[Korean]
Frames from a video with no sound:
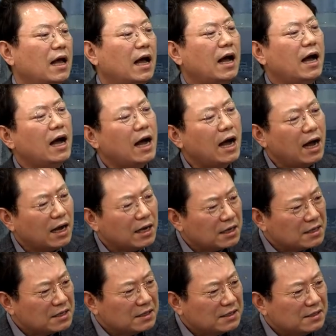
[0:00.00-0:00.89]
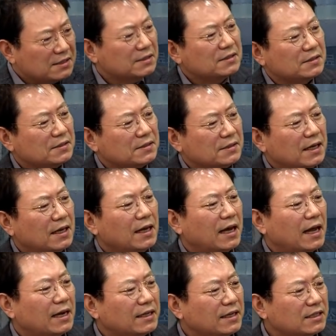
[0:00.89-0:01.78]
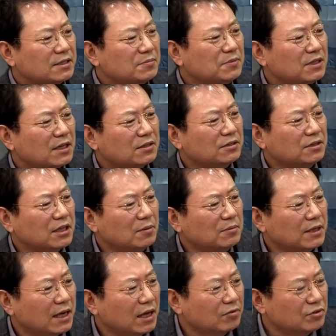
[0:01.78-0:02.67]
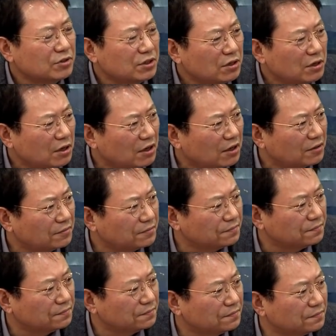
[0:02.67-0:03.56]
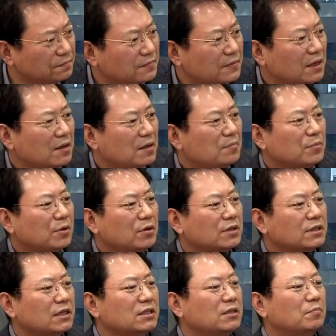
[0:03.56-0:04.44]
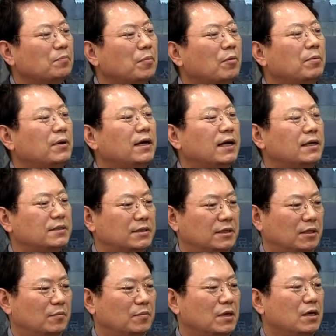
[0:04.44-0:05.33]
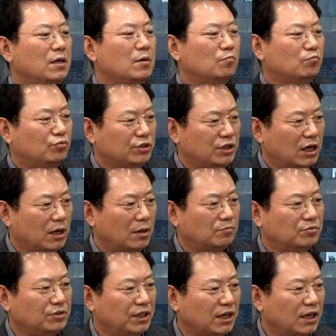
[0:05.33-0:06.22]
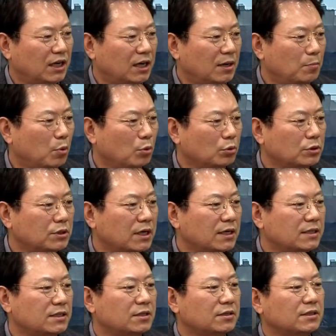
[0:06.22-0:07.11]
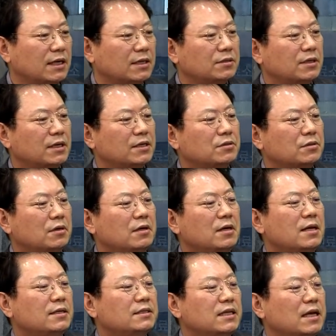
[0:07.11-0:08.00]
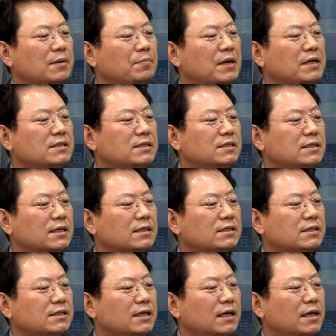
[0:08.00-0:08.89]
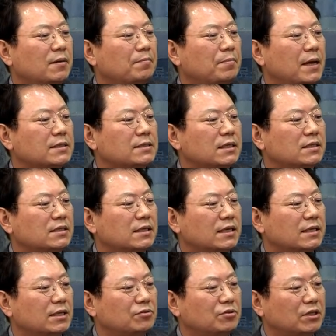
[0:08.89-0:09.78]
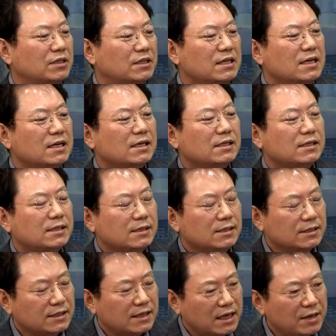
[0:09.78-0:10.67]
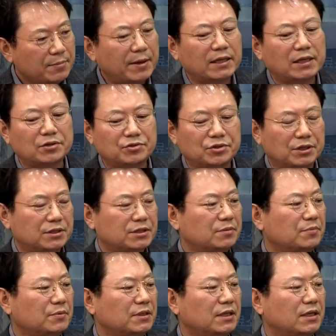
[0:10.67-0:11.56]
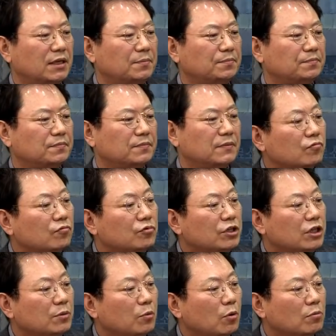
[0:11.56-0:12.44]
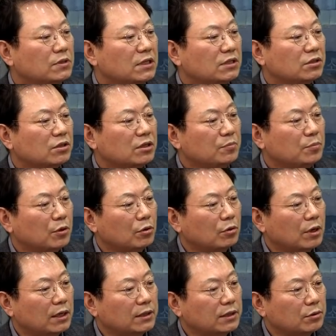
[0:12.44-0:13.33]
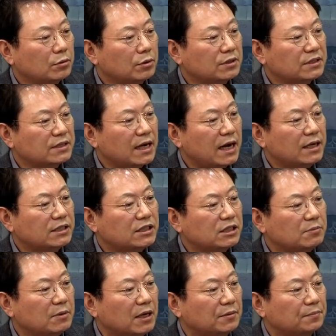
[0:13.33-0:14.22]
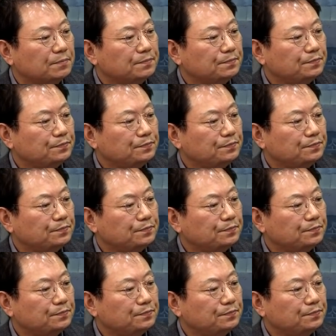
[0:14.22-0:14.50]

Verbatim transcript: 아 네 알겠습니다. 그렇게 하면 되겠군요. 변호사님 법원에 갔어요. 부랴부랴 보조창가 신청 작성해서 재판 시작 시에 판사님께 제출했더니 흔쾌히 받아주셨습니다. 우리 보험사 직원 변론할 때도 짧지만